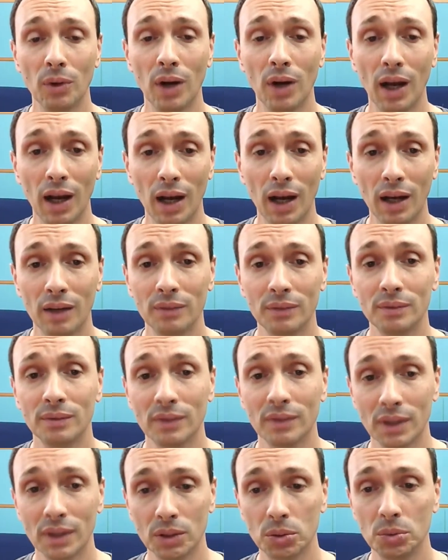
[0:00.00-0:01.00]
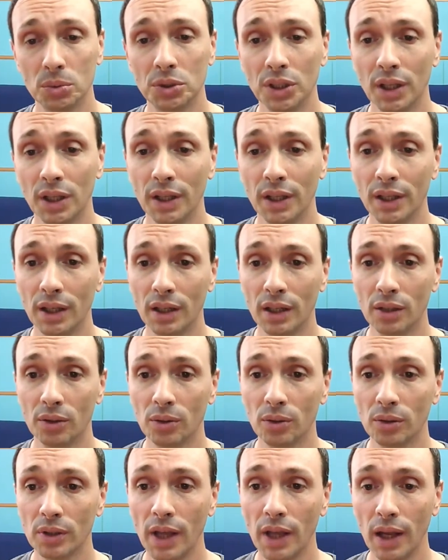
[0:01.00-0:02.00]
a raggiungere il
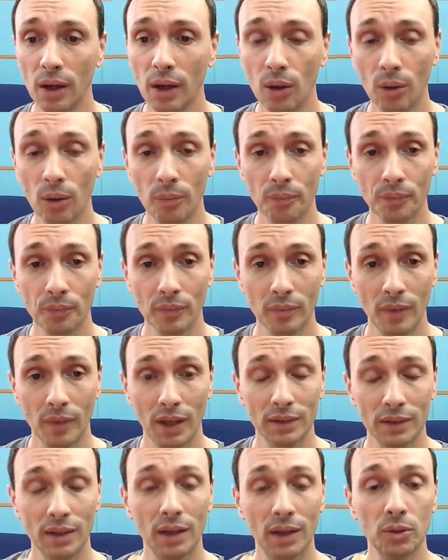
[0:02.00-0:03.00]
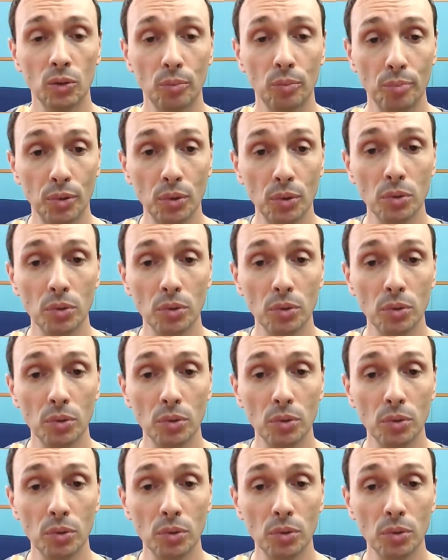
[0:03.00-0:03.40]
ritornello andando più